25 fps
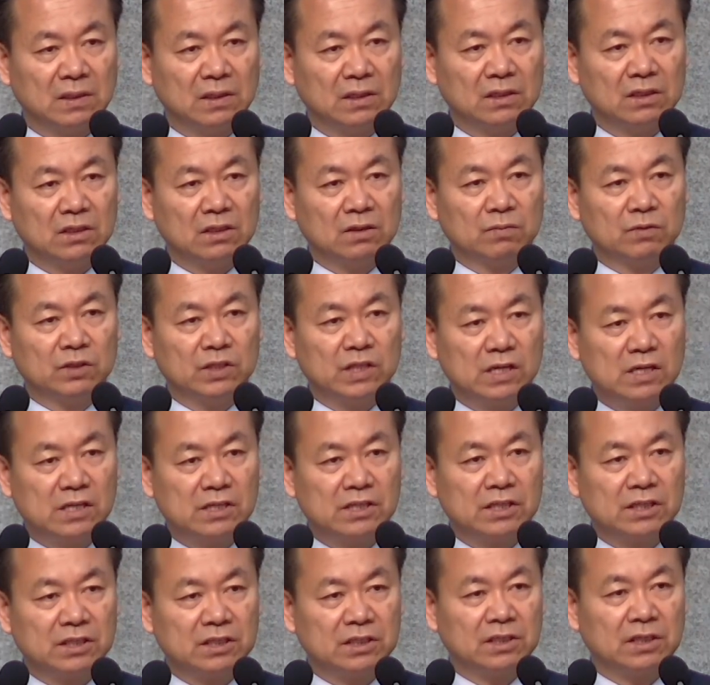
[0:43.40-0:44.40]
여러분
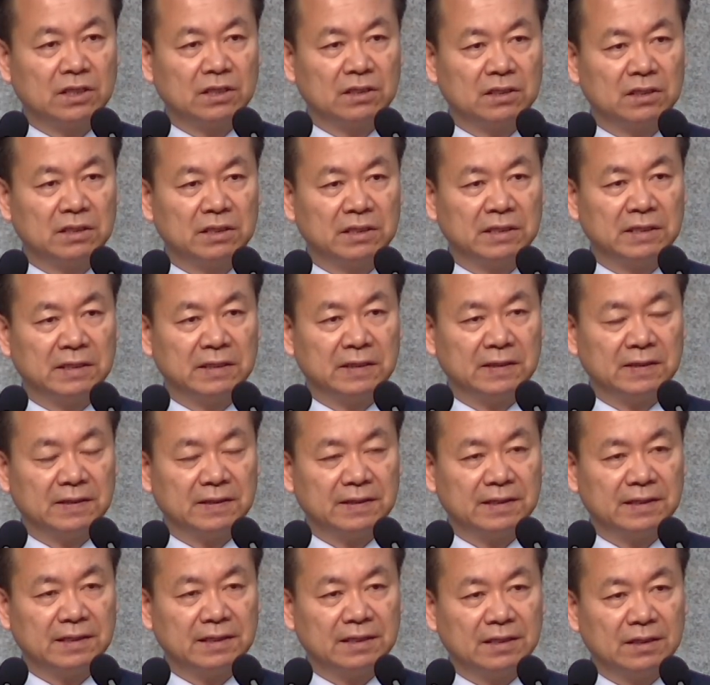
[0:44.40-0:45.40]
일제 시대 때
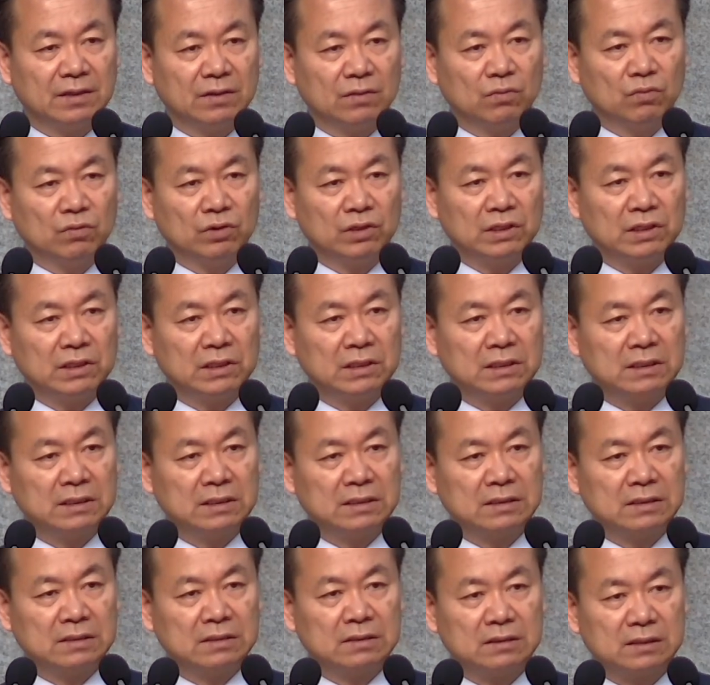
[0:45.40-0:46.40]
우리
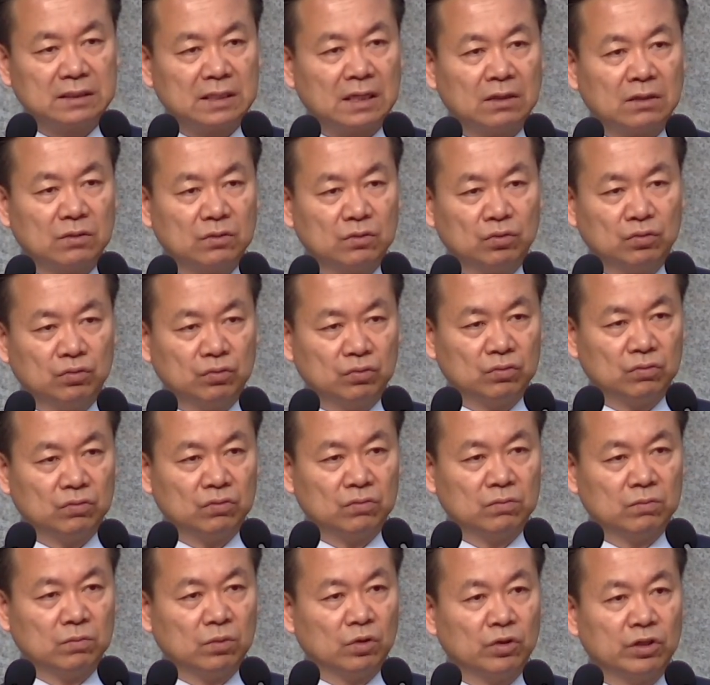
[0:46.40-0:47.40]
그 상투
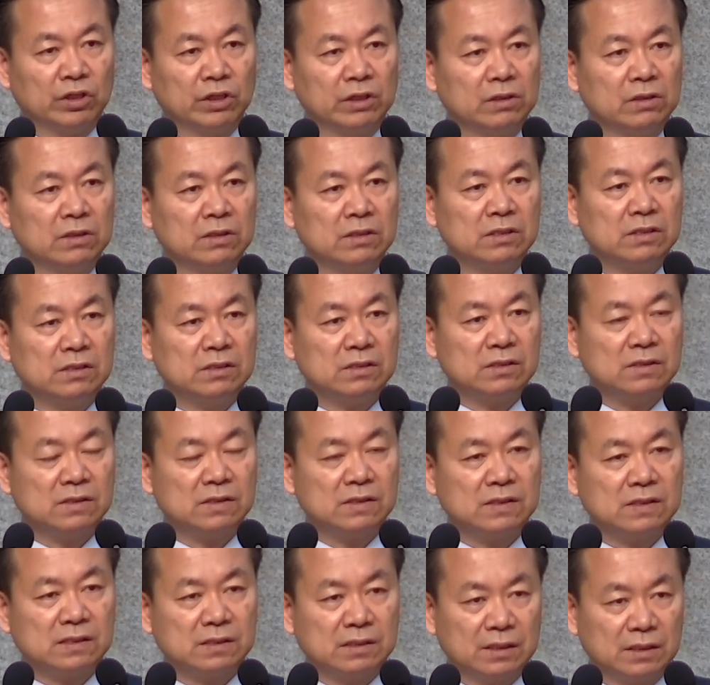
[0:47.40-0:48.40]

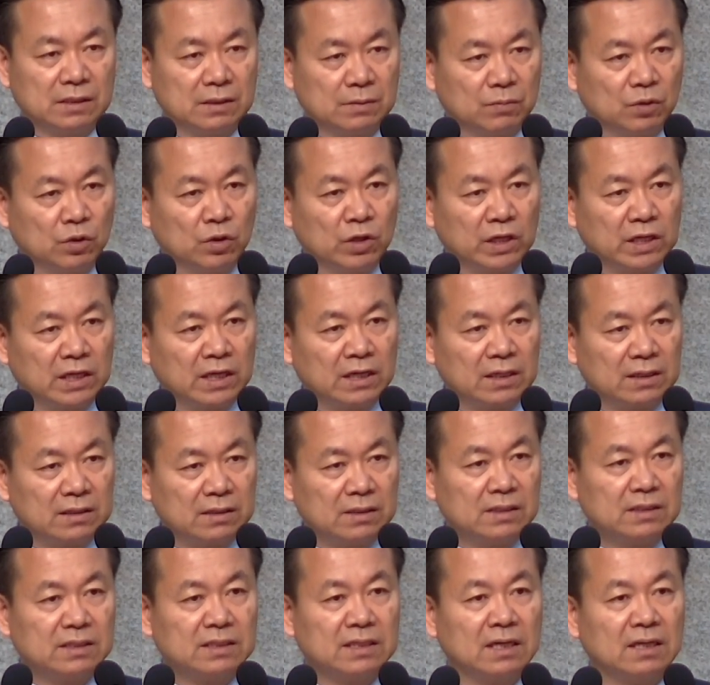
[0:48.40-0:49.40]
머리를
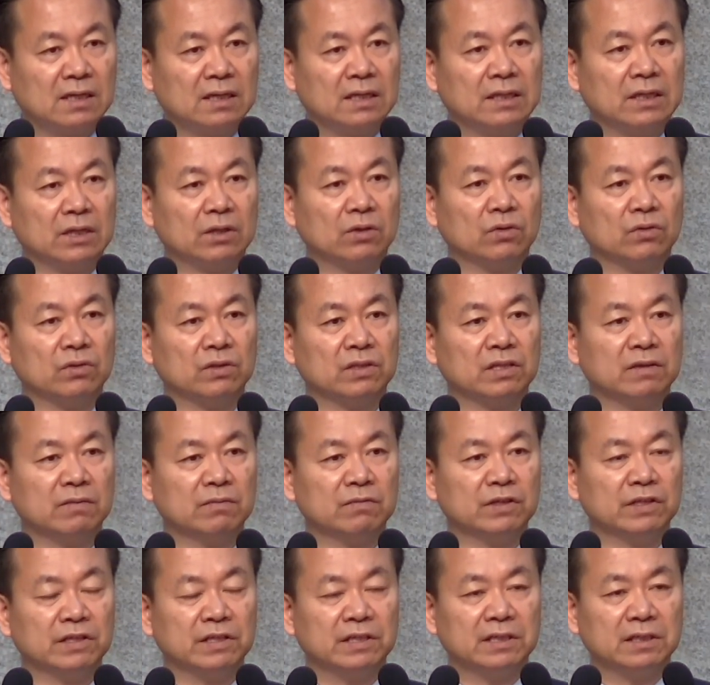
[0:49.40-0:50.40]
머리카락을 잘라낸 것
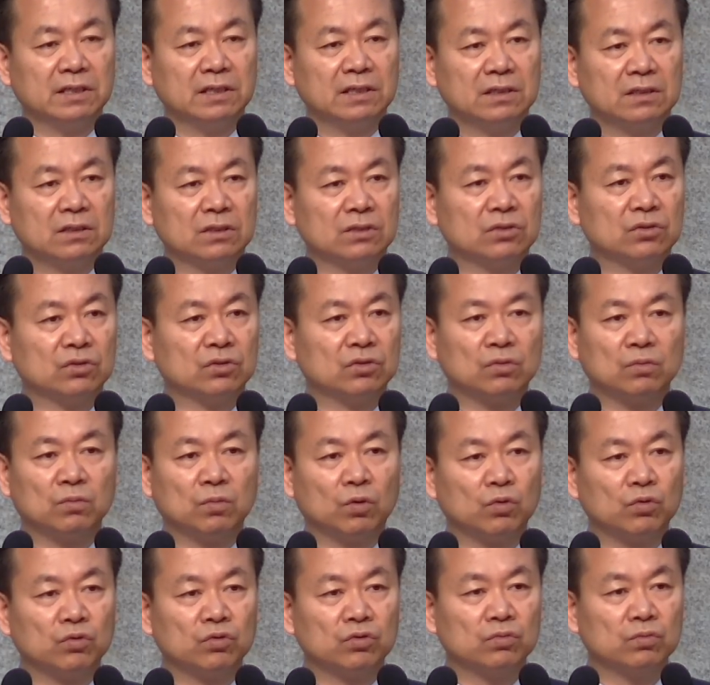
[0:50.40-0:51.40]
때문에 스스로
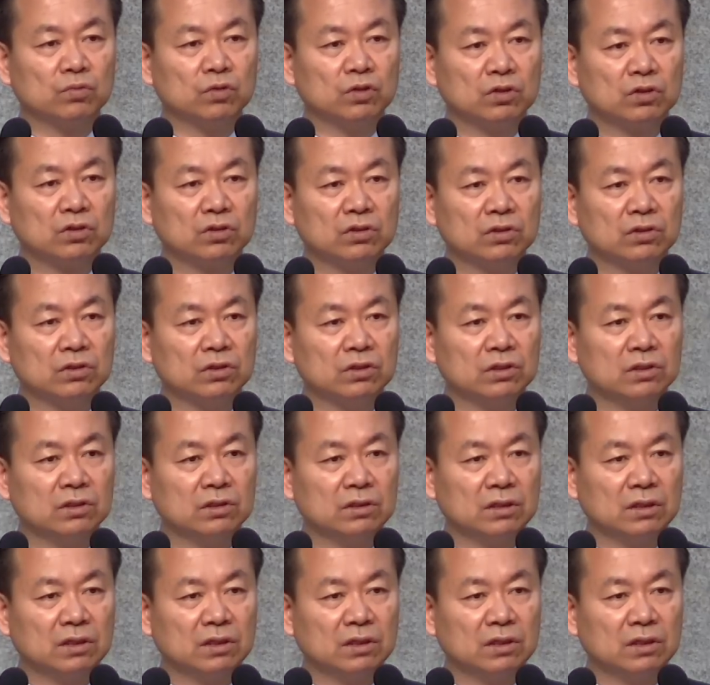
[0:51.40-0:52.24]
목숨을 끊는